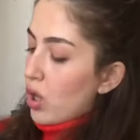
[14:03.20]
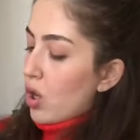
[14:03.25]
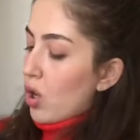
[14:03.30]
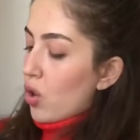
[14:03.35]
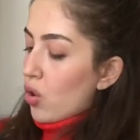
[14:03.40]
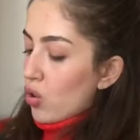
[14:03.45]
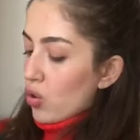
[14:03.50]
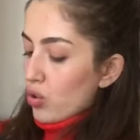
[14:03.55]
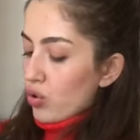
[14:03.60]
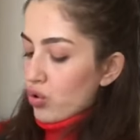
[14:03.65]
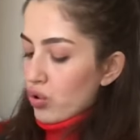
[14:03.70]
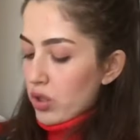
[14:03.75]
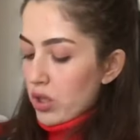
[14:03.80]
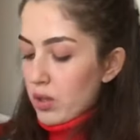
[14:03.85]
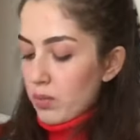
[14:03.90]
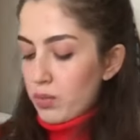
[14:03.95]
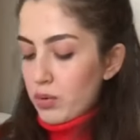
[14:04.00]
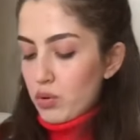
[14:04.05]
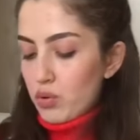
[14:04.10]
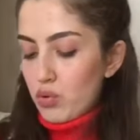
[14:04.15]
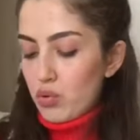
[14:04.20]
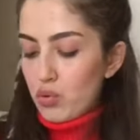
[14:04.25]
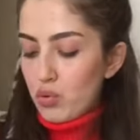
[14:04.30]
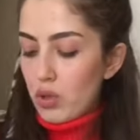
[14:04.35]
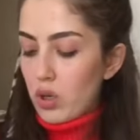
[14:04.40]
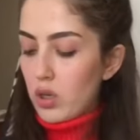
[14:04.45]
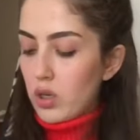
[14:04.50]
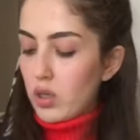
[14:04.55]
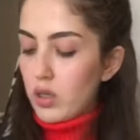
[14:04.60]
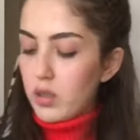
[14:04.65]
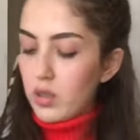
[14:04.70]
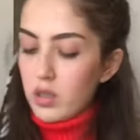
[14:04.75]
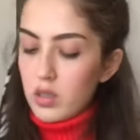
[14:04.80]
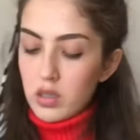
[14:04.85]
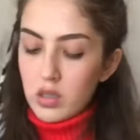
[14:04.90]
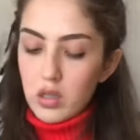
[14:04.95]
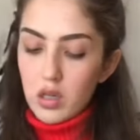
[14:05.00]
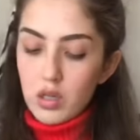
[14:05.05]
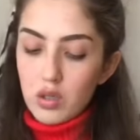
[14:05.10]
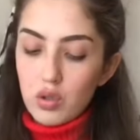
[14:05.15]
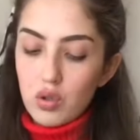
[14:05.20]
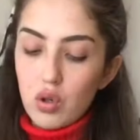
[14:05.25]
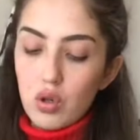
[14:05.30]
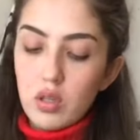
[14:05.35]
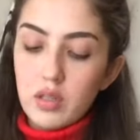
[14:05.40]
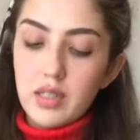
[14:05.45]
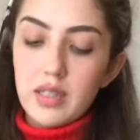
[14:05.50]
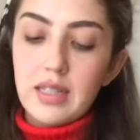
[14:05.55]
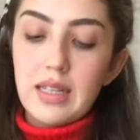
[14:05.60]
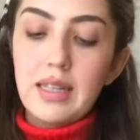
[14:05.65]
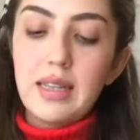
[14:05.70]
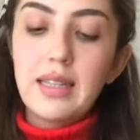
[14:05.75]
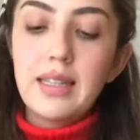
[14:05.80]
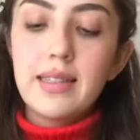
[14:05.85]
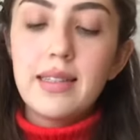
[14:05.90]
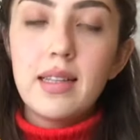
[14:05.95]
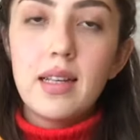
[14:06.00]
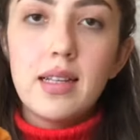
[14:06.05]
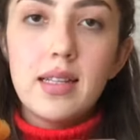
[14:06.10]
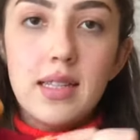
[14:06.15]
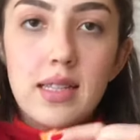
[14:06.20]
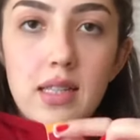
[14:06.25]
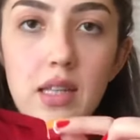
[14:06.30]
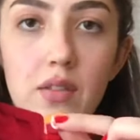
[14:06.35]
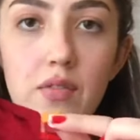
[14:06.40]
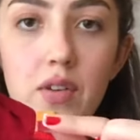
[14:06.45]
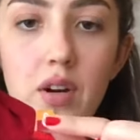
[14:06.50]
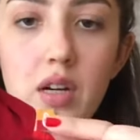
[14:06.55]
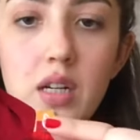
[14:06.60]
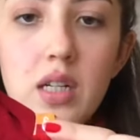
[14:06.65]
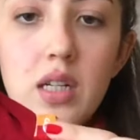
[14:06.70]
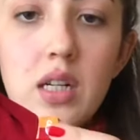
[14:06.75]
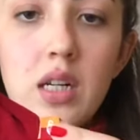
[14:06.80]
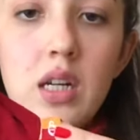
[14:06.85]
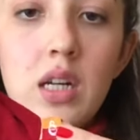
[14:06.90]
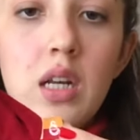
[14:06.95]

orijinal bir ürünü arkadaşlar. Şöyle zaten lisansı da var.